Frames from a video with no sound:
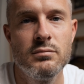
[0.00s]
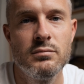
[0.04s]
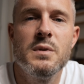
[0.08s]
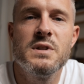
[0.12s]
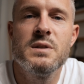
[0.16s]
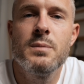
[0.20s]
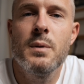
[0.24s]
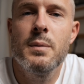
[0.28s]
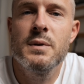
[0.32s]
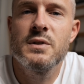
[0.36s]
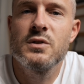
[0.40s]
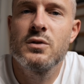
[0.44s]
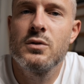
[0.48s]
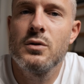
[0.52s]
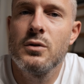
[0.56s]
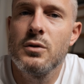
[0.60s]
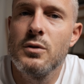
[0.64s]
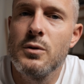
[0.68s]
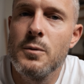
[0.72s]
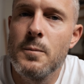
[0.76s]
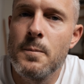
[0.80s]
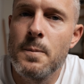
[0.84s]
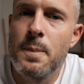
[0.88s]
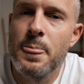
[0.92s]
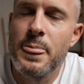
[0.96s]
Mais c'est pas parce
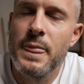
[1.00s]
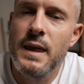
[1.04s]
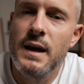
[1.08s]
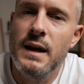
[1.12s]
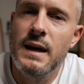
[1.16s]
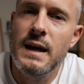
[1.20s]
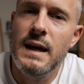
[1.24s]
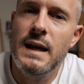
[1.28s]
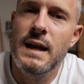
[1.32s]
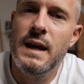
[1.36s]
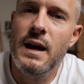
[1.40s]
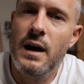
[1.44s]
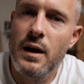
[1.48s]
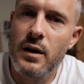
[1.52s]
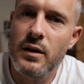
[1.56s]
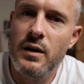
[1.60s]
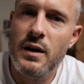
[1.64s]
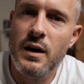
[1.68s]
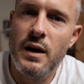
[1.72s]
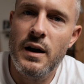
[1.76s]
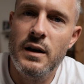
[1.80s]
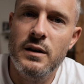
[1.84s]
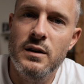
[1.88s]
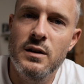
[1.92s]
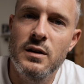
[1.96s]
que il y a un
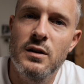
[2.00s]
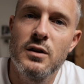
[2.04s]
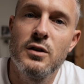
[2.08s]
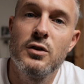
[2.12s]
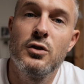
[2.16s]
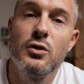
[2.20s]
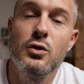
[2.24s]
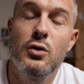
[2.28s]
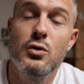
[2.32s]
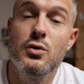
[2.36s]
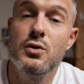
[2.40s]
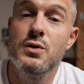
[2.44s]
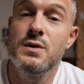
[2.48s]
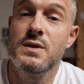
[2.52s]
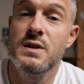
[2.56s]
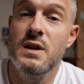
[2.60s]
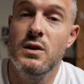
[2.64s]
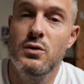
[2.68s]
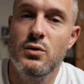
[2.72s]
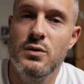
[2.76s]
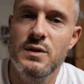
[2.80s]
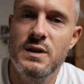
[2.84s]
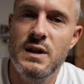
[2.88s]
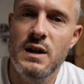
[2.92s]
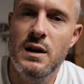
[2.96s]
crack que
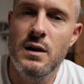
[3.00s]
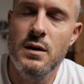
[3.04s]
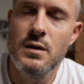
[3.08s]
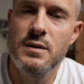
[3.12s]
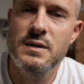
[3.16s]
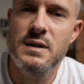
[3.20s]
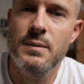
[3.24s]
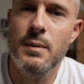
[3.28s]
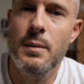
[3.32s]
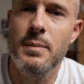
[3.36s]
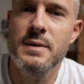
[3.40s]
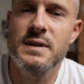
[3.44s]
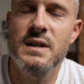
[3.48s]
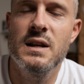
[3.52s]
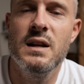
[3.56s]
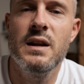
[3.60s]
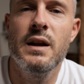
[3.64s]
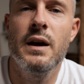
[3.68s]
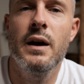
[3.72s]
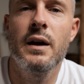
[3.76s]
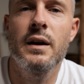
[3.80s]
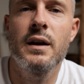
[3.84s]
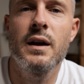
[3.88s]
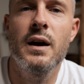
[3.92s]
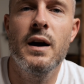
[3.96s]
c'est utile, c'est pas parce qu'il
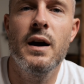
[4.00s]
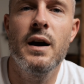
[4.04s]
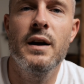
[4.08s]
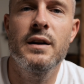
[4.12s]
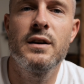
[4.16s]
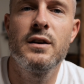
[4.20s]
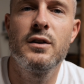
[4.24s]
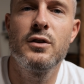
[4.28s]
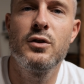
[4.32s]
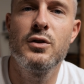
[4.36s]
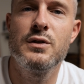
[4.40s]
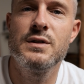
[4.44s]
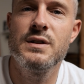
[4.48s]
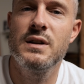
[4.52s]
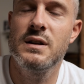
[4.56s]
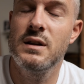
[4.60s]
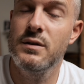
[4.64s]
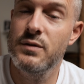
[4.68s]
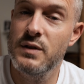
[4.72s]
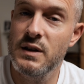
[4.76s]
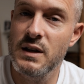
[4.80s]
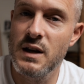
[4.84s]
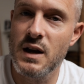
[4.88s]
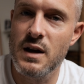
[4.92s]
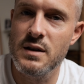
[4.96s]
y a un crack que c'est
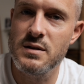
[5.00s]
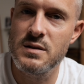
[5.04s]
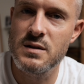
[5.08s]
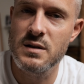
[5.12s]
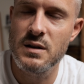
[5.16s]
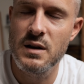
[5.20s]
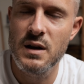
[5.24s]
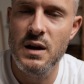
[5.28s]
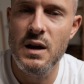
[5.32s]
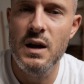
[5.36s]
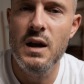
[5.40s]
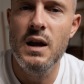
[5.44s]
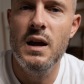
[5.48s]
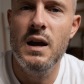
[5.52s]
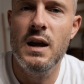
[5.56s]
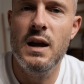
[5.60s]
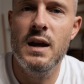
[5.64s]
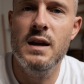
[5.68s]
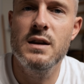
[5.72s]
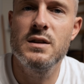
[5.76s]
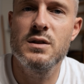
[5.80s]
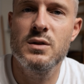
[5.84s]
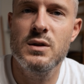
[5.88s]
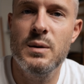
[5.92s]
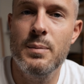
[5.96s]
efficace,
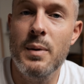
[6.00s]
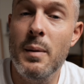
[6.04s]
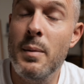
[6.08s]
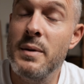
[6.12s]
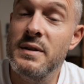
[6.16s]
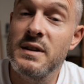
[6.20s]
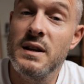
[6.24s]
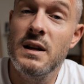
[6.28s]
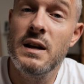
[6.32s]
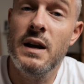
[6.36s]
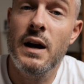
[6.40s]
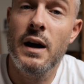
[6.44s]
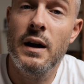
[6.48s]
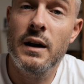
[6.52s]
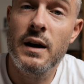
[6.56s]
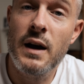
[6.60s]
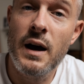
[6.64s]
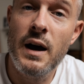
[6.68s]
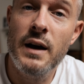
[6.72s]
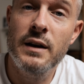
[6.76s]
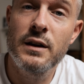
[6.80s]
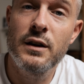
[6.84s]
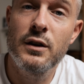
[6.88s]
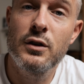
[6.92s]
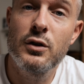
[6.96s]
et ce n'est pas parce qu'il y a un
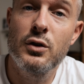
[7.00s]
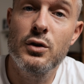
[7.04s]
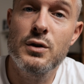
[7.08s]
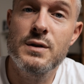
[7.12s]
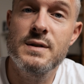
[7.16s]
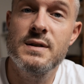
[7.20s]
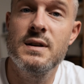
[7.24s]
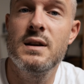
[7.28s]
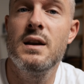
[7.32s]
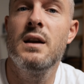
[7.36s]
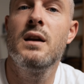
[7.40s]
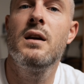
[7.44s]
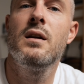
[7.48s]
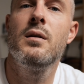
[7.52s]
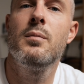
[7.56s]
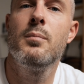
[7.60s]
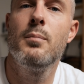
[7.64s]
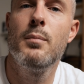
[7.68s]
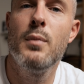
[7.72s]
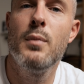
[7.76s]
crack que c'est